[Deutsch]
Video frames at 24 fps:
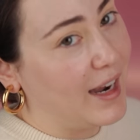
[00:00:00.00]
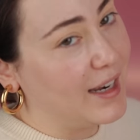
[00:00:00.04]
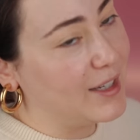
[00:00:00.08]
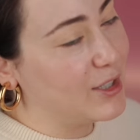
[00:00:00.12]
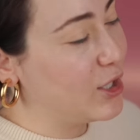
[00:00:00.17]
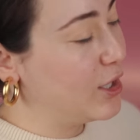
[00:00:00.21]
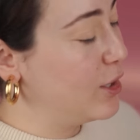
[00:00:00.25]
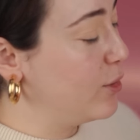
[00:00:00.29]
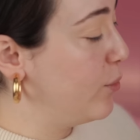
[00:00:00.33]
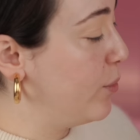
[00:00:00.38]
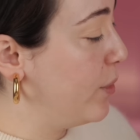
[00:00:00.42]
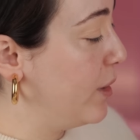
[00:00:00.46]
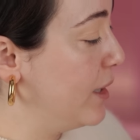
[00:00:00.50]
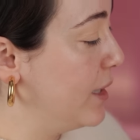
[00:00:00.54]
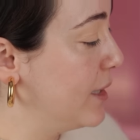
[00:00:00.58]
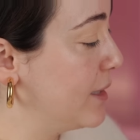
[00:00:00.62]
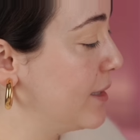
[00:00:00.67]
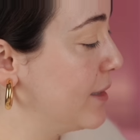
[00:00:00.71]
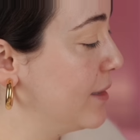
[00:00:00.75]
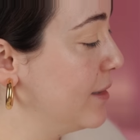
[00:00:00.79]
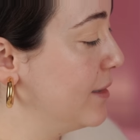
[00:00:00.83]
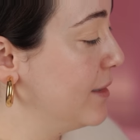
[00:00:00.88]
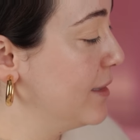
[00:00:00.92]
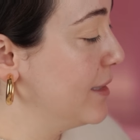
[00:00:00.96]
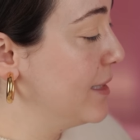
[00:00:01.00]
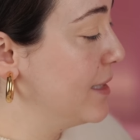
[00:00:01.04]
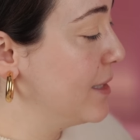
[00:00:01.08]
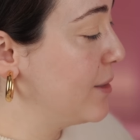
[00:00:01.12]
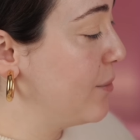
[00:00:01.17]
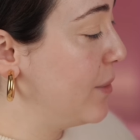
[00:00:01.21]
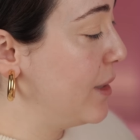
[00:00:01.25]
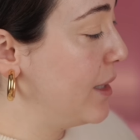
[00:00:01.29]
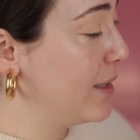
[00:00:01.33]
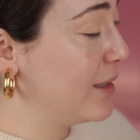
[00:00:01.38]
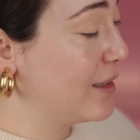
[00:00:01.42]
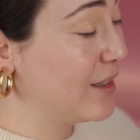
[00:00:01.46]
Eyeshadow-Palette.
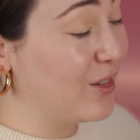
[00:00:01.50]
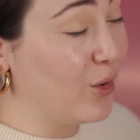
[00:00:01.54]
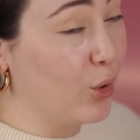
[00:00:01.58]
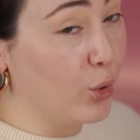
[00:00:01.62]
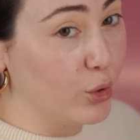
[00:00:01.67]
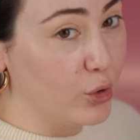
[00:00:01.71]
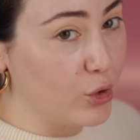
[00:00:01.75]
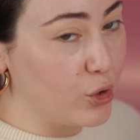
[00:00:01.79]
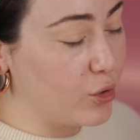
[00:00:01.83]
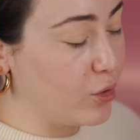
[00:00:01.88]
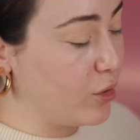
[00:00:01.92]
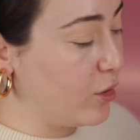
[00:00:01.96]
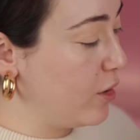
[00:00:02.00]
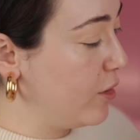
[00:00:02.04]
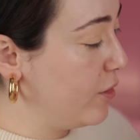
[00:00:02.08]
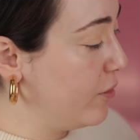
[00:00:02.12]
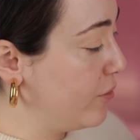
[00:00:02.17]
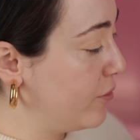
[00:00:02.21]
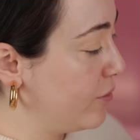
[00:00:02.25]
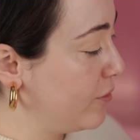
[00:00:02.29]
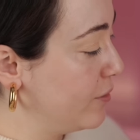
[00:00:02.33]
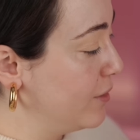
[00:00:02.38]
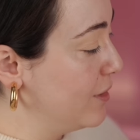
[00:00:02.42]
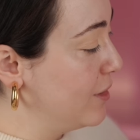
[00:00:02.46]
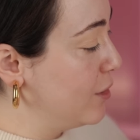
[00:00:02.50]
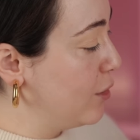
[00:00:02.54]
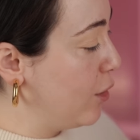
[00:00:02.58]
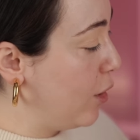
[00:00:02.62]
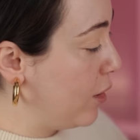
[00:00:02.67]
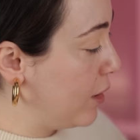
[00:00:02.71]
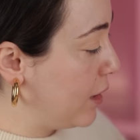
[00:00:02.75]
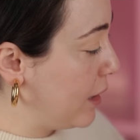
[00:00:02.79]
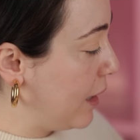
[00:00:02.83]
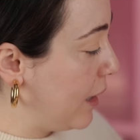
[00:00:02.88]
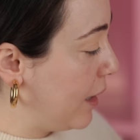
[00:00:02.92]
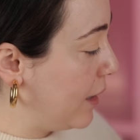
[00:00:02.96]
Diesmal Kunststoff,
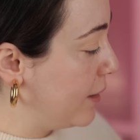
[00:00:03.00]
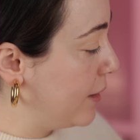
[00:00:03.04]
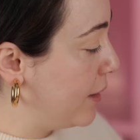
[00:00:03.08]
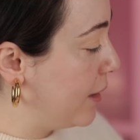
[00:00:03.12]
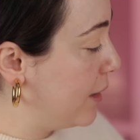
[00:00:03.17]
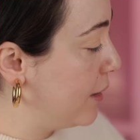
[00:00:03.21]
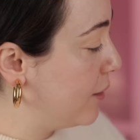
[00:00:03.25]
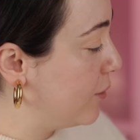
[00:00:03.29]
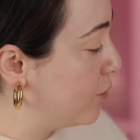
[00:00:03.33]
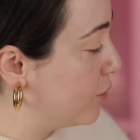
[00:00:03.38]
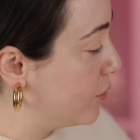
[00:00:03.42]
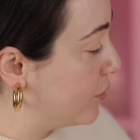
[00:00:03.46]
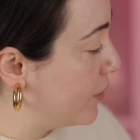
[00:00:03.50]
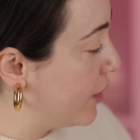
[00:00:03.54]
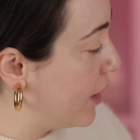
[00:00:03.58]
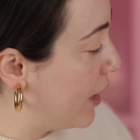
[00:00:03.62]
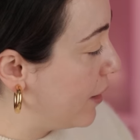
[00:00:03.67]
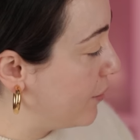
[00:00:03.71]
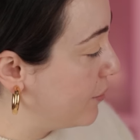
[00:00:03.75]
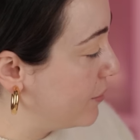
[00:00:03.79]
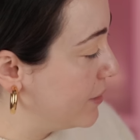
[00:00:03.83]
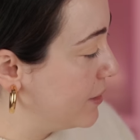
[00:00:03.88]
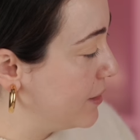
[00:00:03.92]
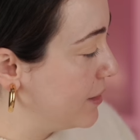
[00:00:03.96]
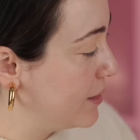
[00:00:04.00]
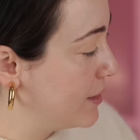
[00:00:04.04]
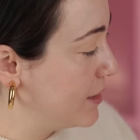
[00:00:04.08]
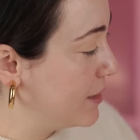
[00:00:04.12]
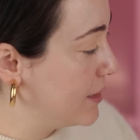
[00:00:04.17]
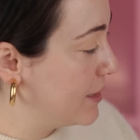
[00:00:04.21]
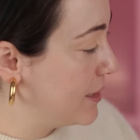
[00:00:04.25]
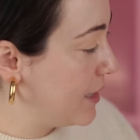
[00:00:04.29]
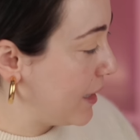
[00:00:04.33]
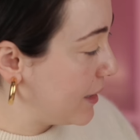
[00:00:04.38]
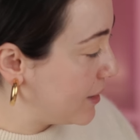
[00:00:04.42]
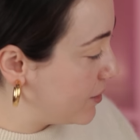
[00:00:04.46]
noch kleiner und wir haben hier
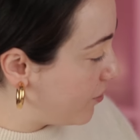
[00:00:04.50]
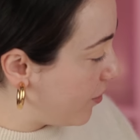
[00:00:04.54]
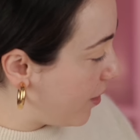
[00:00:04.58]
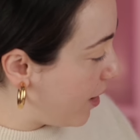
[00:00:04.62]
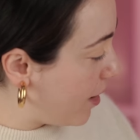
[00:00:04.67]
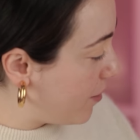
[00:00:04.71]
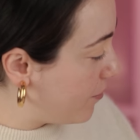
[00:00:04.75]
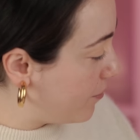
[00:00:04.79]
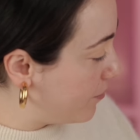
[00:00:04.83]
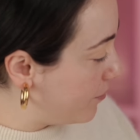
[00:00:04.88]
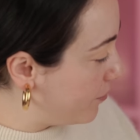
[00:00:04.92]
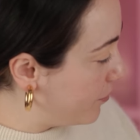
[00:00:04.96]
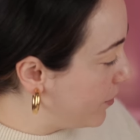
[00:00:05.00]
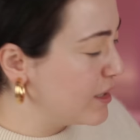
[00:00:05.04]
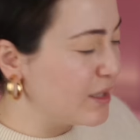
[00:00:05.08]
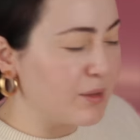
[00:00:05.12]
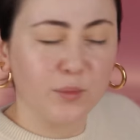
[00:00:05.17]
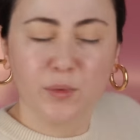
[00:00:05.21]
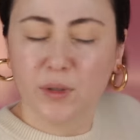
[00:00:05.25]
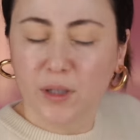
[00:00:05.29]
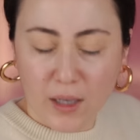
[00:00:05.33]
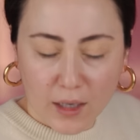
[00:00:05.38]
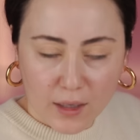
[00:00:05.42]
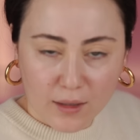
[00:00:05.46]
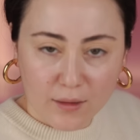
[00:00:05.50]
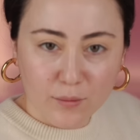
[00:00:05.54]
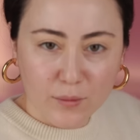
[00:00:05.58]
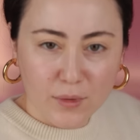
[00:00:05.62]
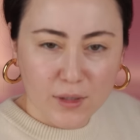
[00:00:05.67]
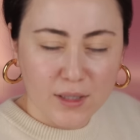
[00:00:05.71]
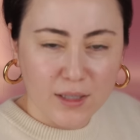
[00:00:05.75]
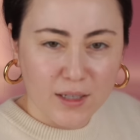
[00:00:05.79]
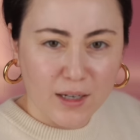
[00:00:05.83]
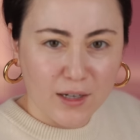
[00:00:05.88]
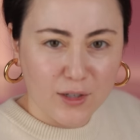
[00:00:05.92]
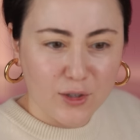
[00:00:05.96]
sechs Farben. Ich bin gerade ein
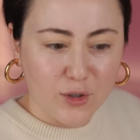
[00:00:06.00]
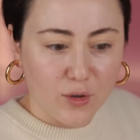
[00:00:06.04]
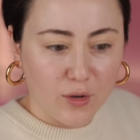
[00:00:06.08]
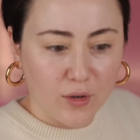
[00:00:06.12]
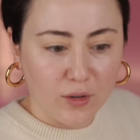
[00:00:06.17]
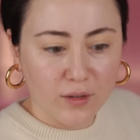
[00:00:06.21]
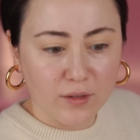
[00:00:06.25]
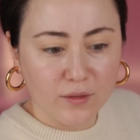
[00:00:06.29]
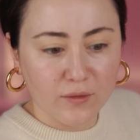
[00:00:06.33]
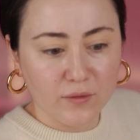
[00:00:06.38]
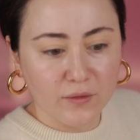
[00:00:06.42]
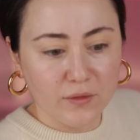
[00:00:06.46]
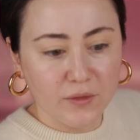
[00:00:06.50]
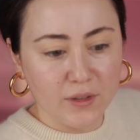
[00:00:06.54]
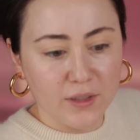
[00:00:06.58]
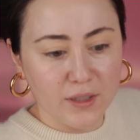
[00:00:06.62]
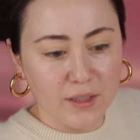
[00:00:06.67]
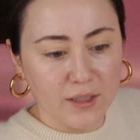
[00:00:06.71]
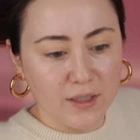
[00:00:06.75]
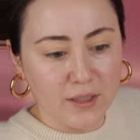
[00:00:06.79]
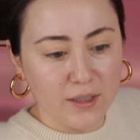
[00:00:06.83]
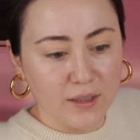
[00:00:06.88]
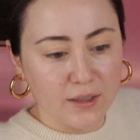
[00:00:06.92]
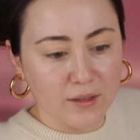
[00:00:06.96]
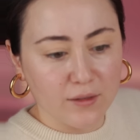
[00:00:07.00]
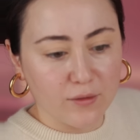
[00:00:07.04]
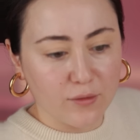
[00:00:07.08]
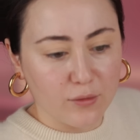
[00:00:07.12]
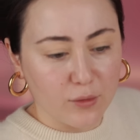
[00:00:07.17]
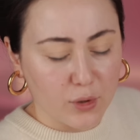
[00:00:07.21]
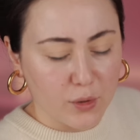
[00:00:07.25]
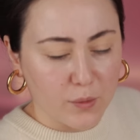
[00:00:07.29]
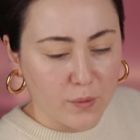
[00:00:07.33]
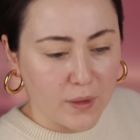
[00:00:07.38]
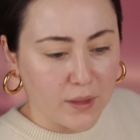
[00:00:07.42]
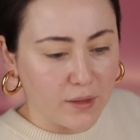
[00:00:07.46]
bisschen erschrocken, wie
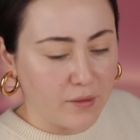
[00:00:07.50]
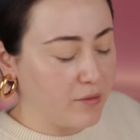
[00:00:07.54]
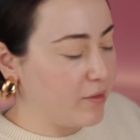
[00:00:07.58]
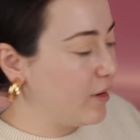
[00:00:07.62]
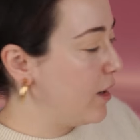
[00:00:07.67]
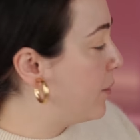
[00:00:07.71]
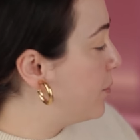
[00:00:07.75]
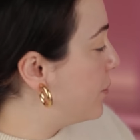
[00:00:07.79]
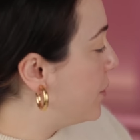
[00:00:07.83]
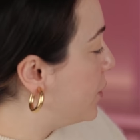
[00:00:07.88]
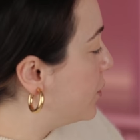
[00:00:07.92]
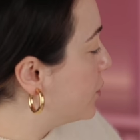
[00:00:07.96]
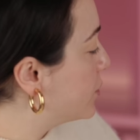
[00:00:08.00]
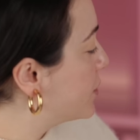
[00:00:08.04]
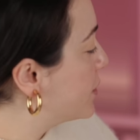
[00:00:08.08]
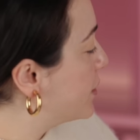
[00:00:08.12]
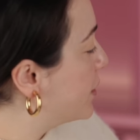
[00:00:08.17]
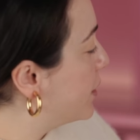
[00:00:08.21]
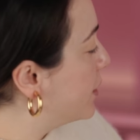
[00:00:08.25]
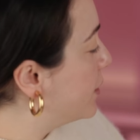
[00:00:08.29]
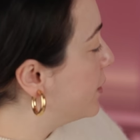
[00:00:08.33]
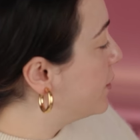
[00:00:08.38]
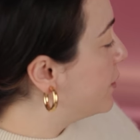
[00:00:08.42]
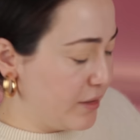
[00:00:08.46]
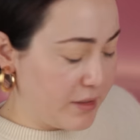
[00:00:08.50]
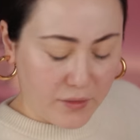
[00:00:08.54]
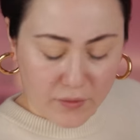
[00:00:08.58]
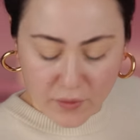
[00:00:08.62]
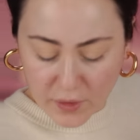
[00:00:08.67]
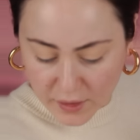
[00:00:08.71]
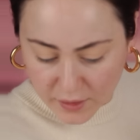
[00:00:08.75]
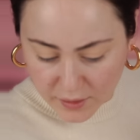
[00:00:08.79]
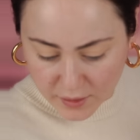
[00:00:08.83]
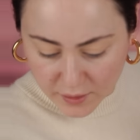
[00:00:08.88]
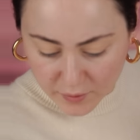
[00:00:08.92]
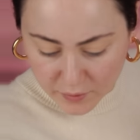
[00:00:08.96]
furchtbar die Farben aussehen. Das
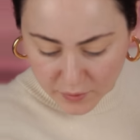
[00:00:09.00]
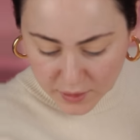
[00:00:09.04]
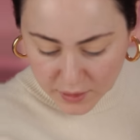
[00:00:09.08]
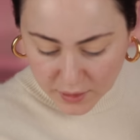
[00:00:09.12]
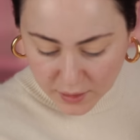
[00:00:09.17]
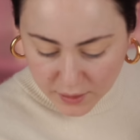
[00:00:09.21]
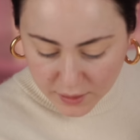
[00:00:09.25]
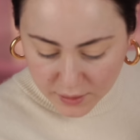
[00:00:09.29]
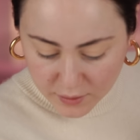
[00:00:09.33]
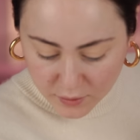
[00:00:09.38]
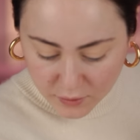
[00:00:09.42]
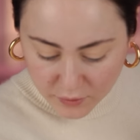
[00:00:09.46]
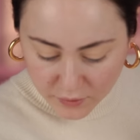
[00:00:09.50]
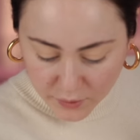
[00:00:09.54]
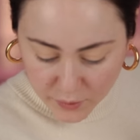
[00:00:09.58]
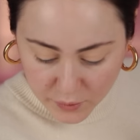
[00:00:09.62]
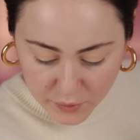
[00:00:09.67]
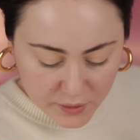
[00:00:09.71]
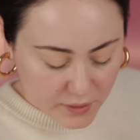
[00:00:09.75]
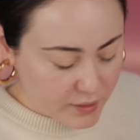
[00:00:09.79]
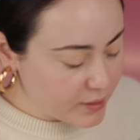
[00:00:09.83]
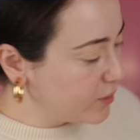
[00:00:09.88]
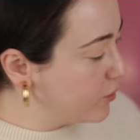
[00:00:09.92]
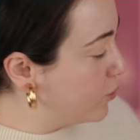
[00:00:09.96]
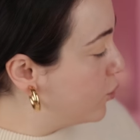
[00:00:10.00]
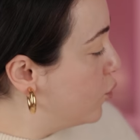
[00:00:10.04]
fand ich im Internet irgendwie ein bisschen